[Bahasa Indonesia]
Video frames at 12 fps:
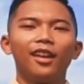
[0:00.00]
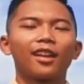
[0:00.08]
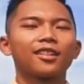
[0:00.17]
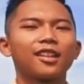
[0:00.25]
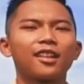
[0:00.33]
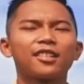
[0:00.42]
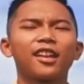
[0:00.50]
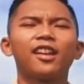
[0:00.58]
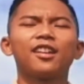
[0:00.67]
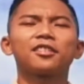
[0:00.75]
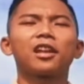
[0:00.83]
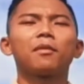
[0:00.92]
pesan
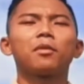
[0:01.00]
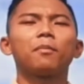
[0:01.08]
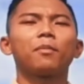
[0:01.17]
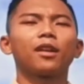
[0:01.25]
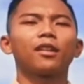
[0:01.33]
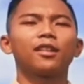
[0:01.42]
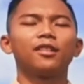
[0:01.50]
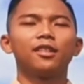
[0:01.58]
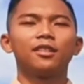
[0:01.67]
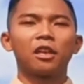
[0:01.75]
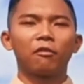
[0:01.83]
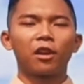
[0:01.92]
saya selama prakerin
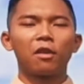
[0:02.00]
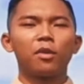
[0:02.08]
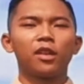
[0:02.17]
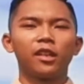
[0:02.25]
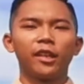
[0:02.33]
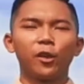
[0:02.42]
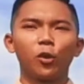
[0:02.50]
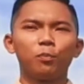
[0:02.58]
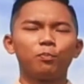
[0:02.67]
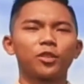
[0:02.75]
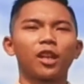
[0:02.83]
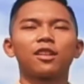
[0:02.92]
Javan Mandiri Group
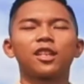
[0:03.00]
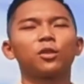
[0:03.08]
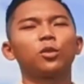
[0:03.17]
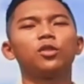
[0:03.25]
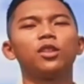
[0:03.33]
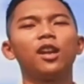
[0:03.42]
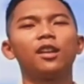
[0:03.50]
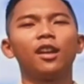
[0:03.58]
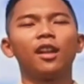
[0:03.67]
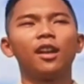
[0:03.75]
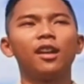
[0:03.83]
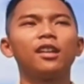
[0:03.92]
salah satunya
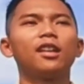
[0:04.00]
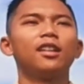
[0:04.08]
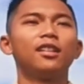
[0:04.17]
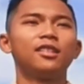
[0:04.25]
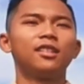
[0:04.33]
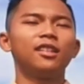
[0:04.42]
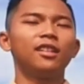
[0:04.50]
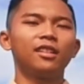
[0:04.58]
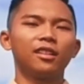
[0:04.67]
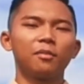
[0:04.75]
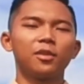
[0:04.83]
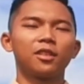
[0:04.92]
adalah di sini
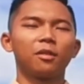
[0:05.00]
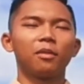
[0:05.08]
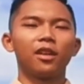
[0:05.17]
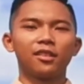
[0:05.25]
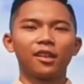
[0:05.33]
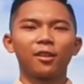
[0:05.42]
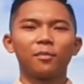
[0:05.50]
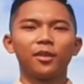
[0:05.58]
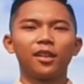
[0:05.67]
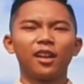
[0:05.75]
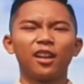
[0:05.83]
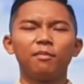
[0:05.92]
kita bisa belajar lebih
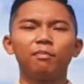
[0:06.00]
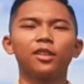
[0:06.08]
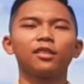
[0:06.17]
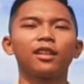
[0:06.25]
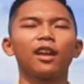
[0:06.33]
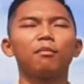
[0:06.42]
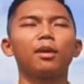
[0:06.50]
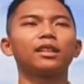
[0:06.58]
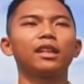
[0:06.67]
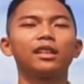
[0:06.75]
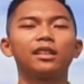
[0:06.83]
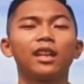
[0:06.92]
dalam tentang materi